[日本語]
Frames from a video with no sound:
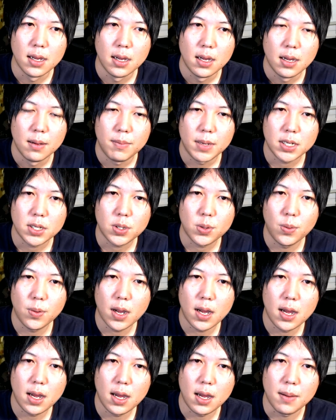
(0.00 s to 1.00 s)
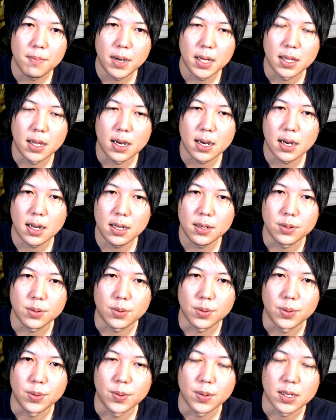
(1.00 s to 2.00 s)
まあ人がまあ流れると
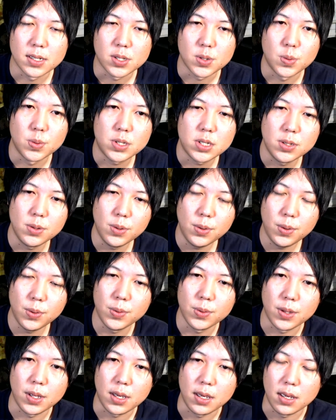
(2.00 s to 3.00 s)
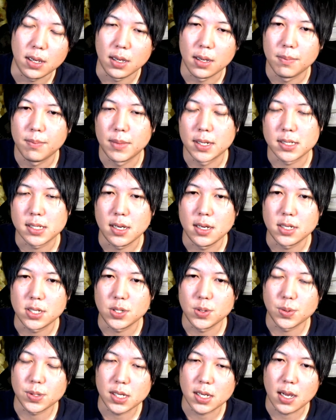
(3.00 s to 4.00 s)
いうかそっちの方にまあ政治
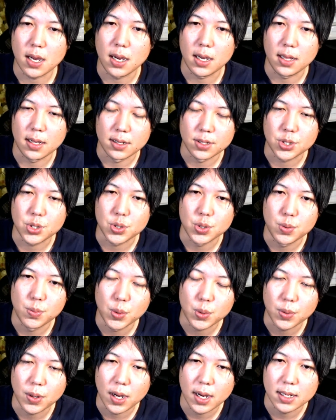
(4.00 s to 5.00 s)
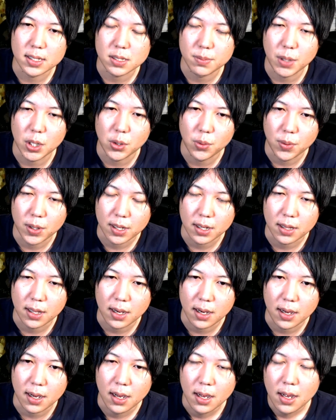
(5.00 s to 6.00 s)
の世界では注目が集まるわけ
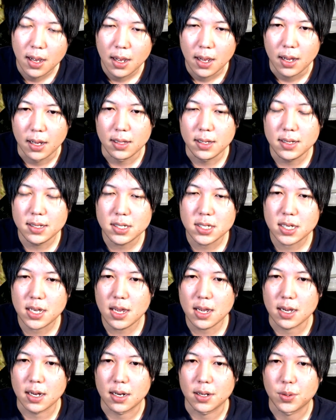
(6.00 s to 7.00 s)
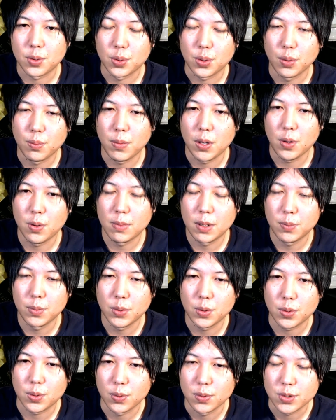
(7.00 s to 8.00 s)
で、NHK から国民を守
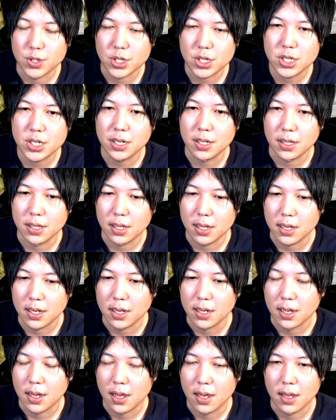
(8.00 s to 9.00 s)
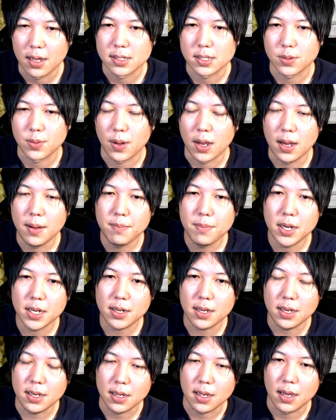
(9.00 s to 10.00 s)
ると自身に、えー、そのあんま
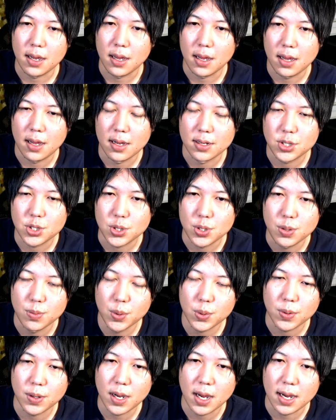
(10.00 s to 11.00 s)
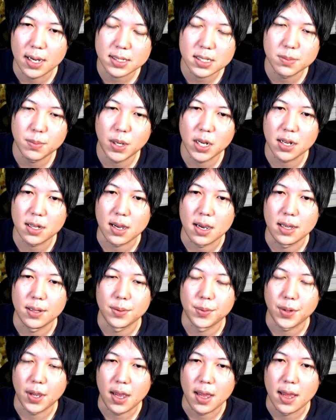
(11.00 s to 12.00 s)
り、えー、注目が集まらないの
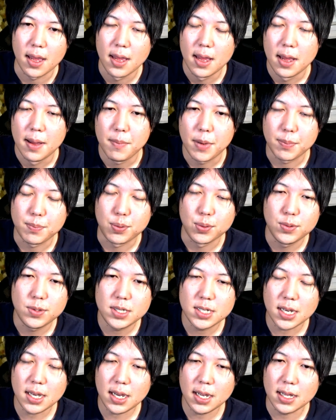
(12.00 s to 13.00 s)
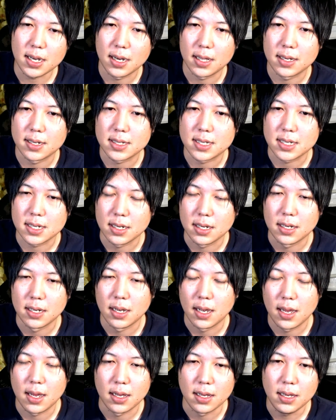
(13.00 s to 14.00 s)
で、まあぶっちゃけた話、
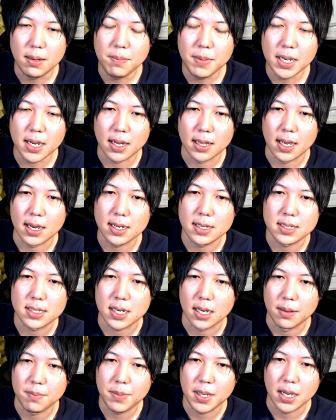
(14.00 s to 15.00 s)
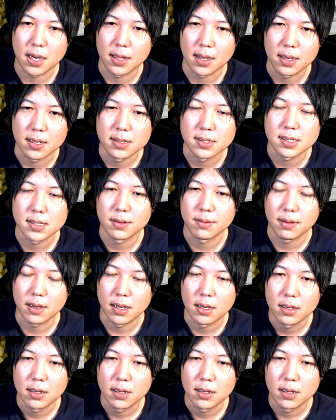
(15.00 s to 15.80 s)
えー、意味がないっちゃ意味がないんですよね。